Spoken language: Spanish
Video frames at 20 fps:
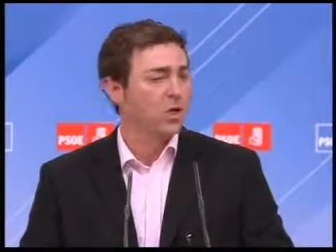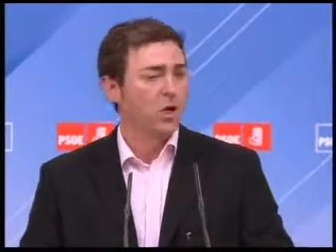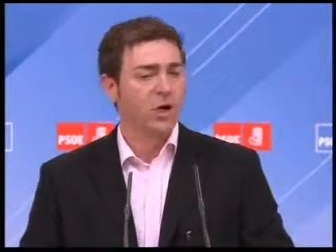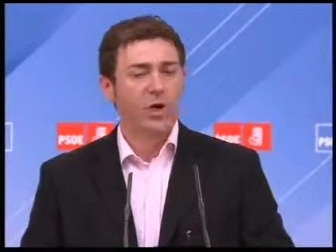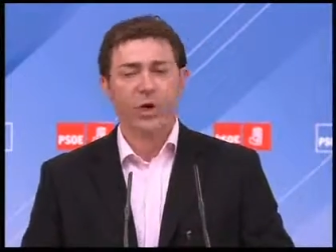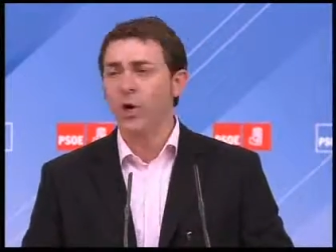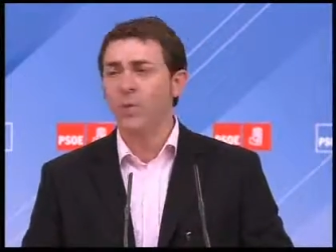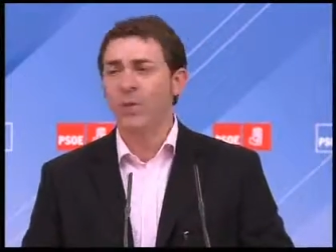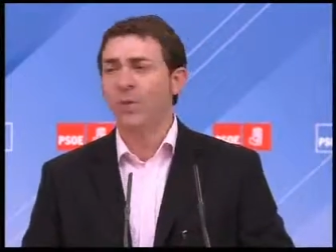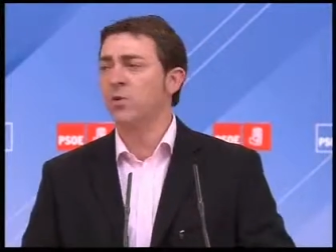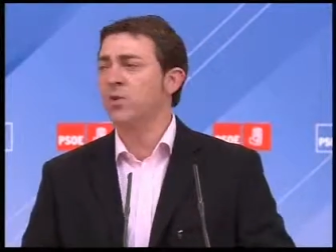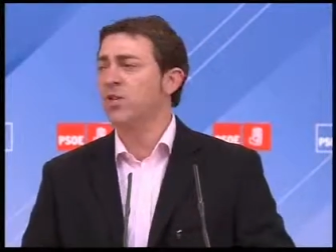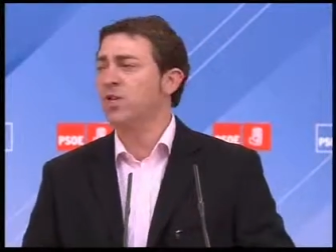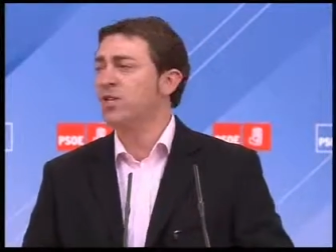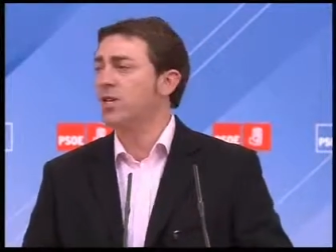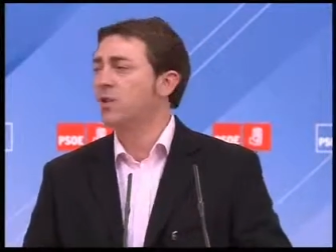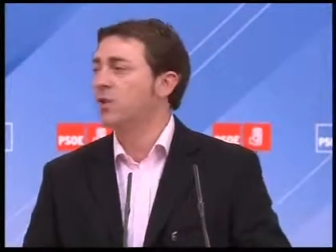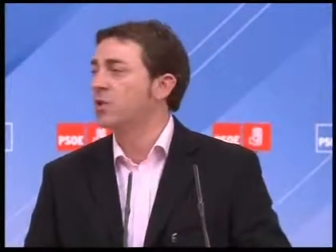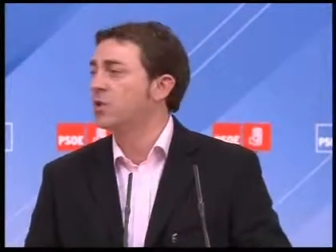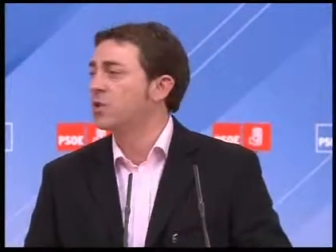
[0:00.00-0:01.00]
No vamos a
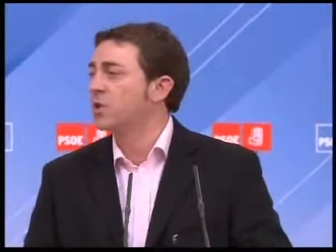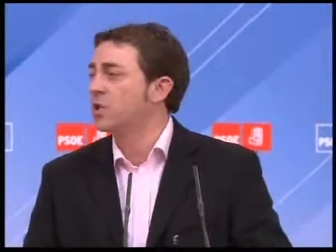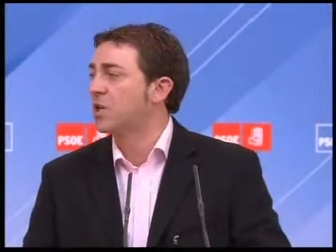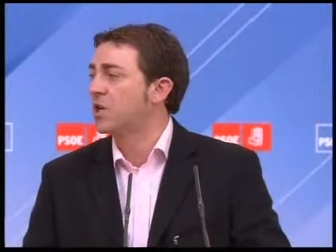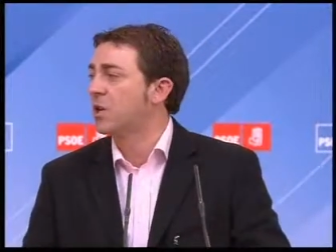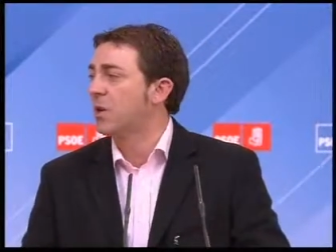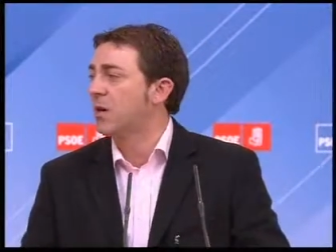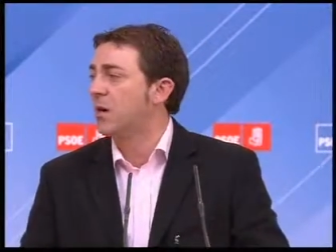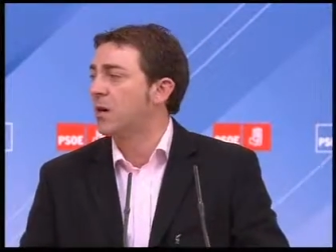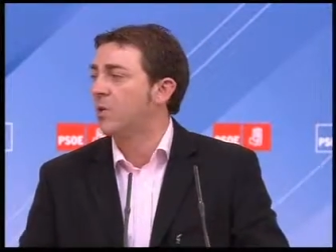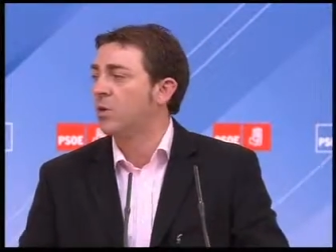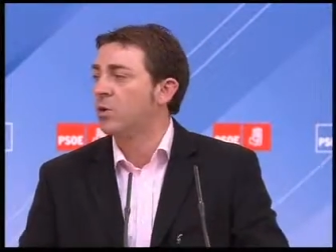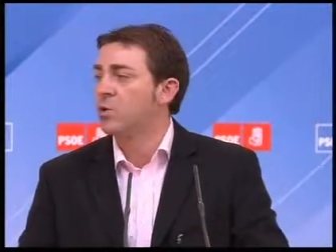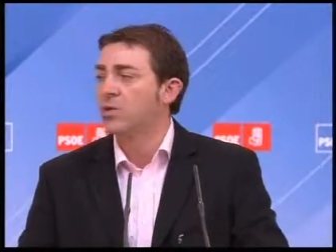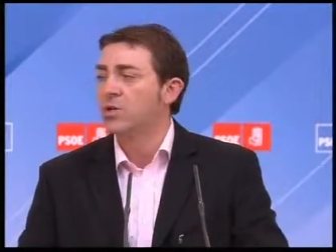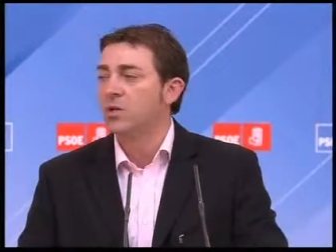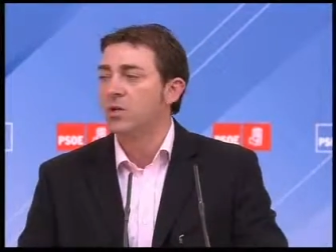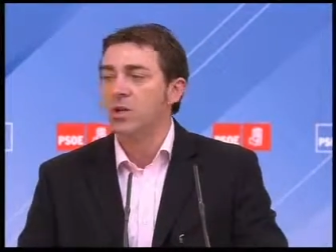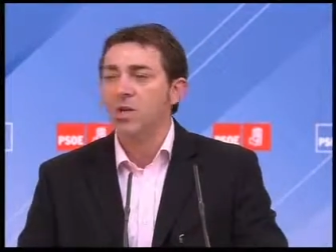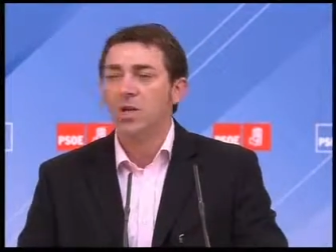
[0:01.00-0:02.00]
ser nosotros quien lo
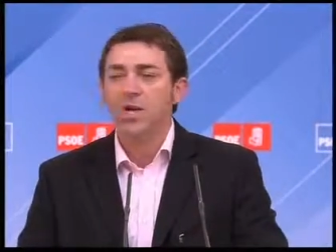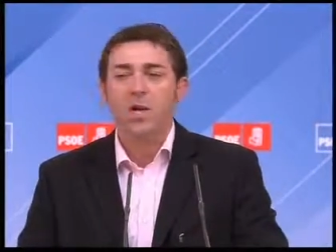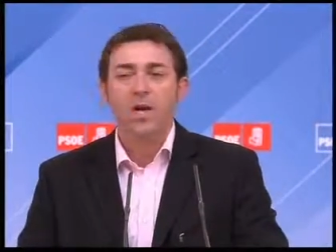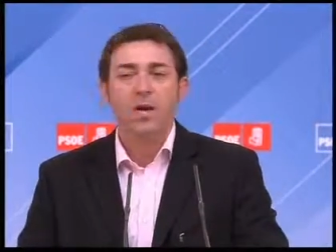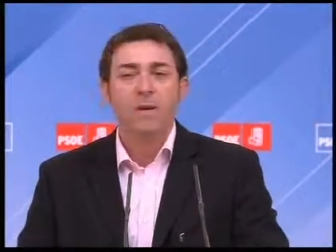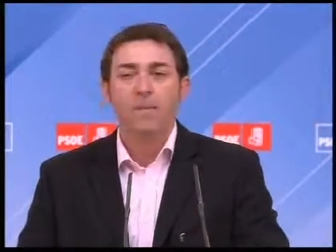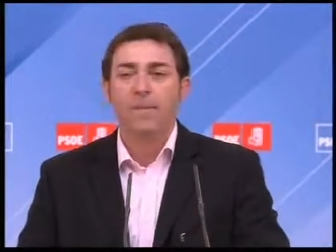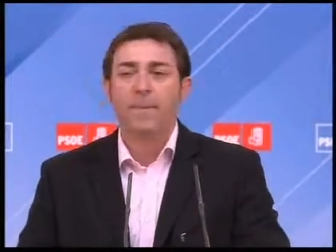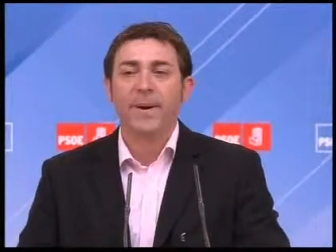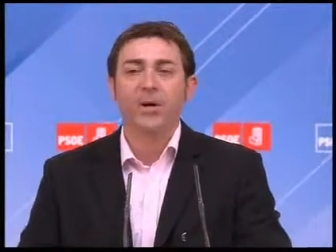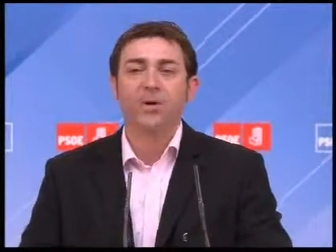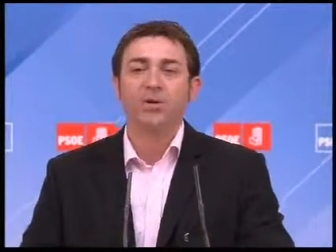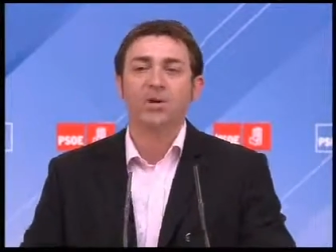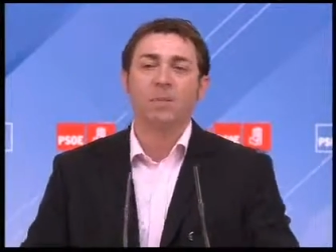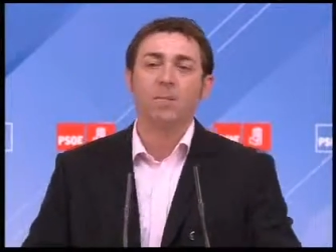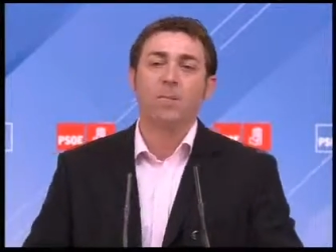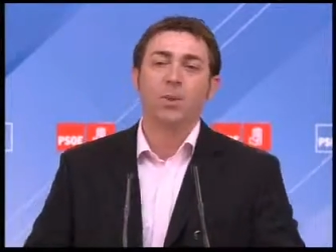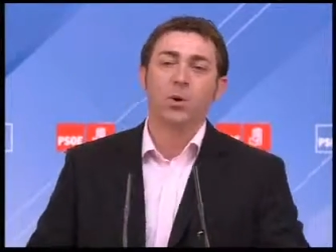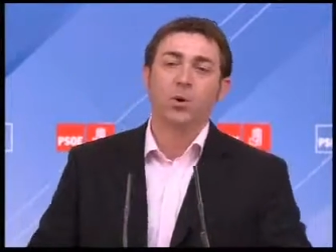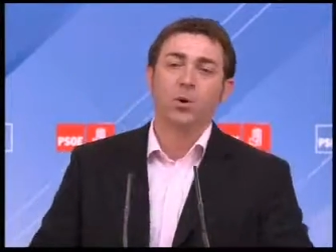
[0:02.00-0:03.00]
hagamos, pero
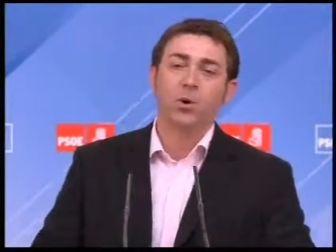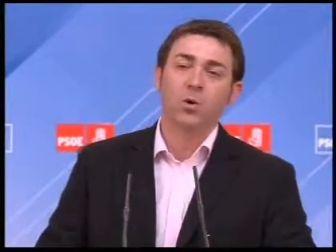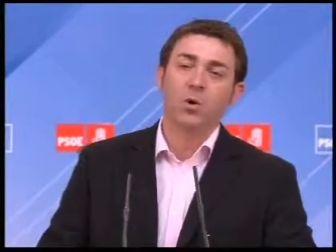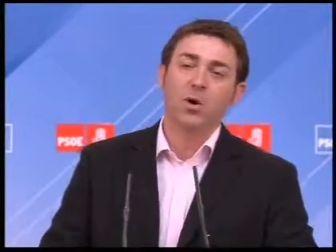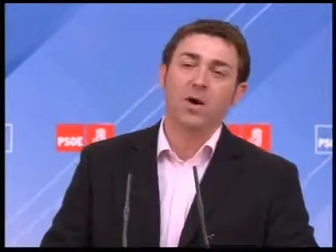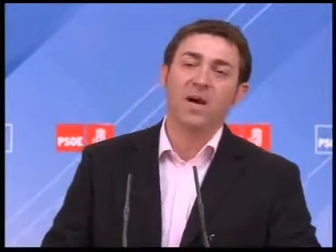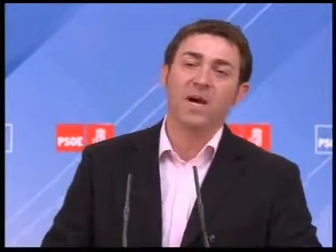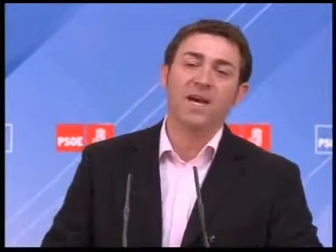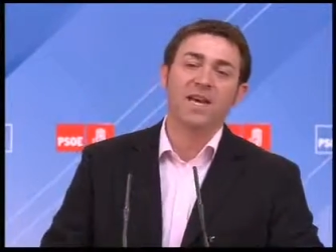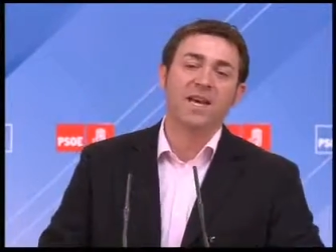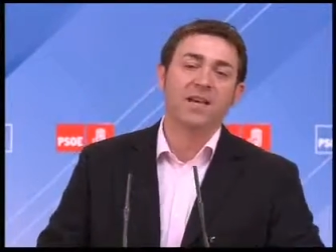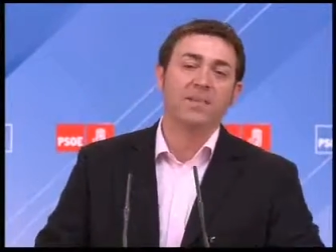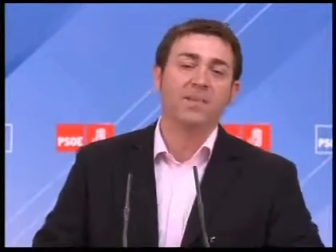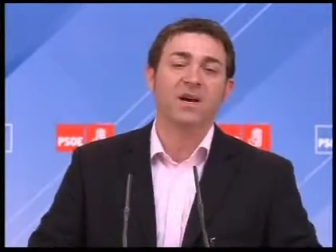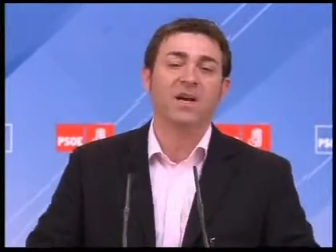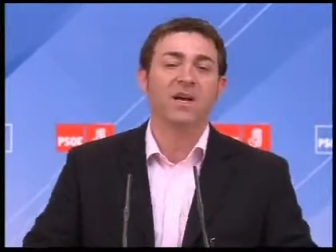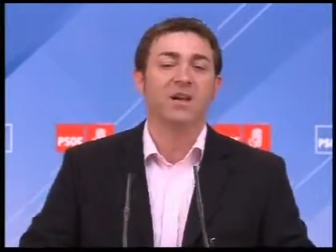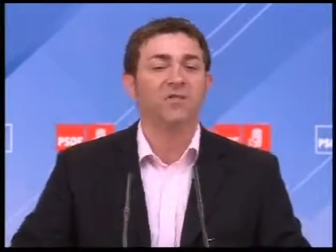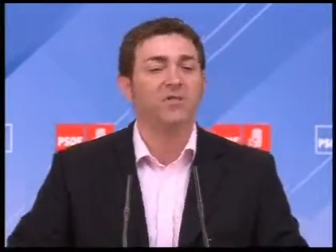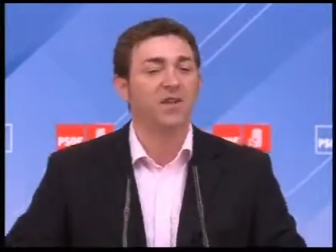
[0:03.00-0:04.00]
tampoco hay que
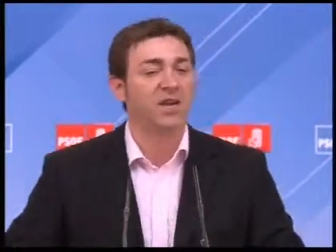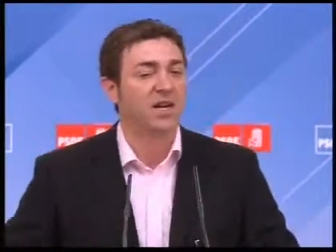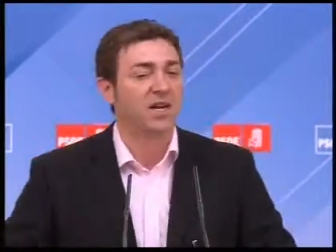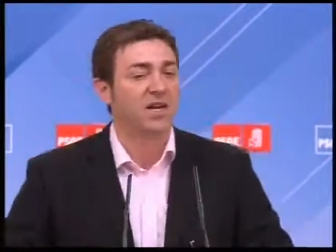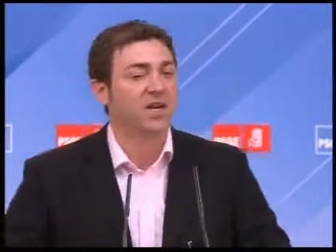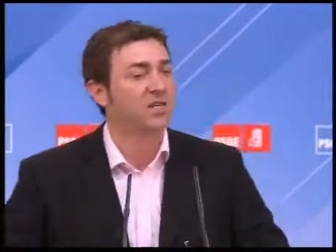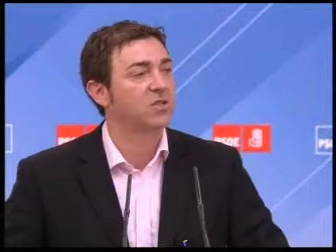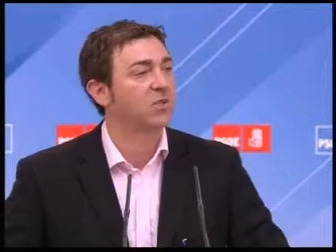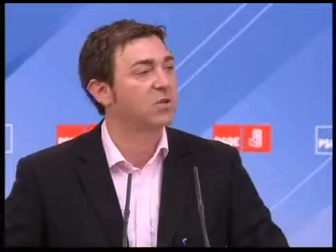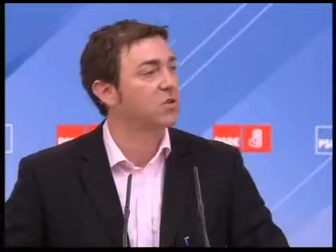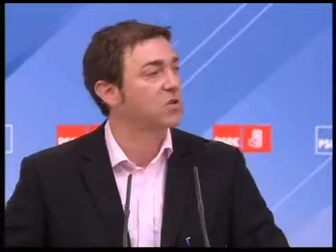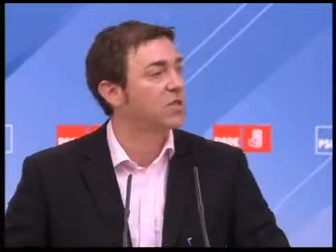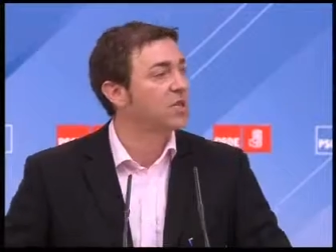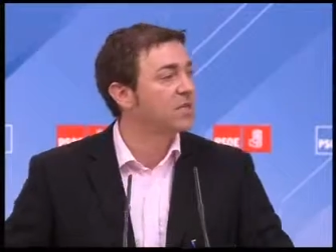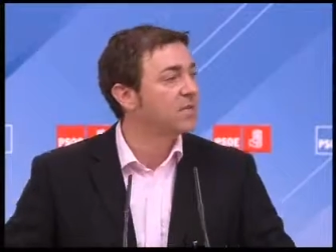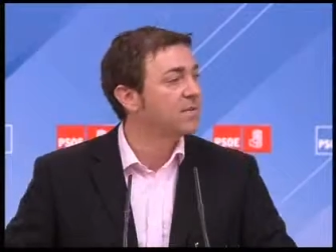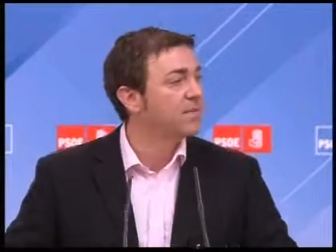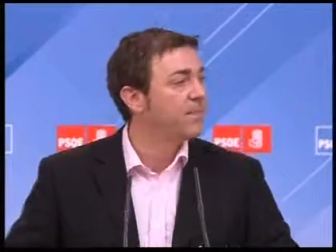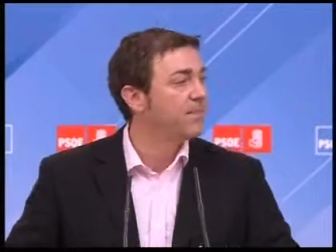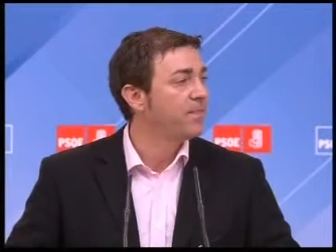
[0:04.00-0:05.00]
magnificar las
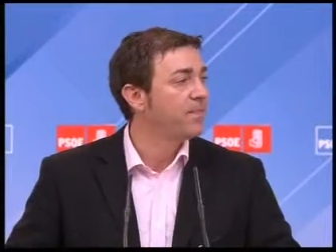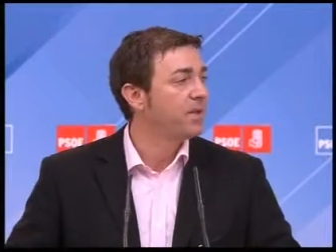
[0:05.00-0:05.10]
cosas.